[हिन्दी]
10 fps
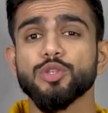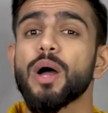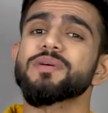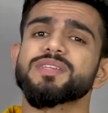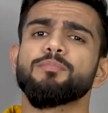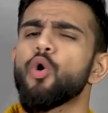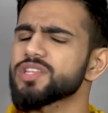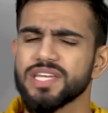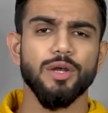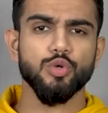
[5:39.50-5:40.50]
है तो आप इसे
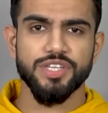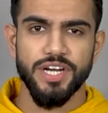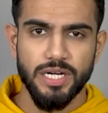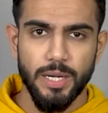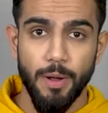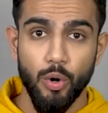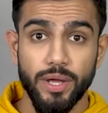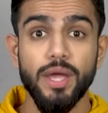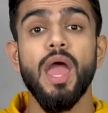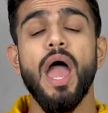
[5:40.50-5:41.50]
बहुत सारे लुक्स क्रिएट कर
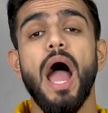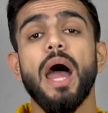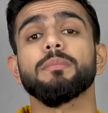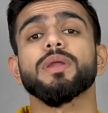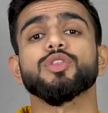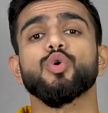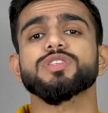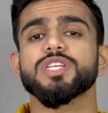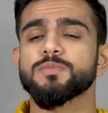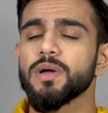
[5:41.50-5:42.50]
पाओगे एंड मेरे
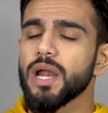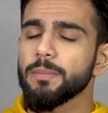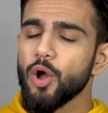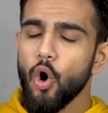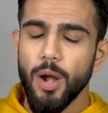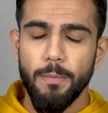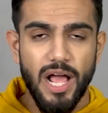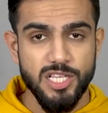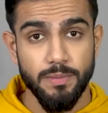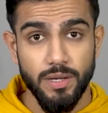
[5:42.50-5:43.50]
दोस्त इसमें अगर आपने ऑल
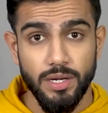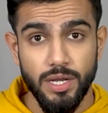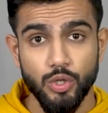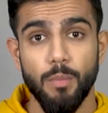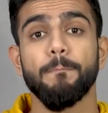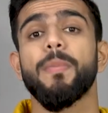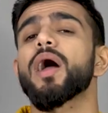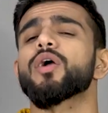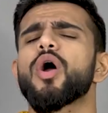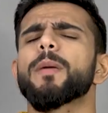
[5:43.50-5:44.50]
ब्लैक्स पहन लिया तो
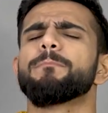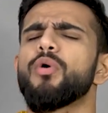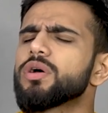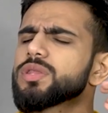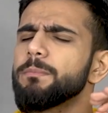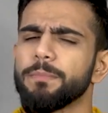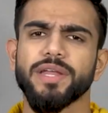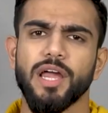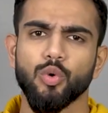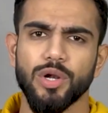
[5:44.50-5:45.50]
बाय गॉड बहुत ही
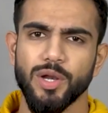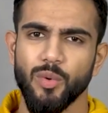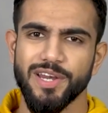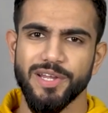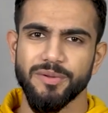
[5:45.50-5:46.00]
बढ़िया लुक लगने वाली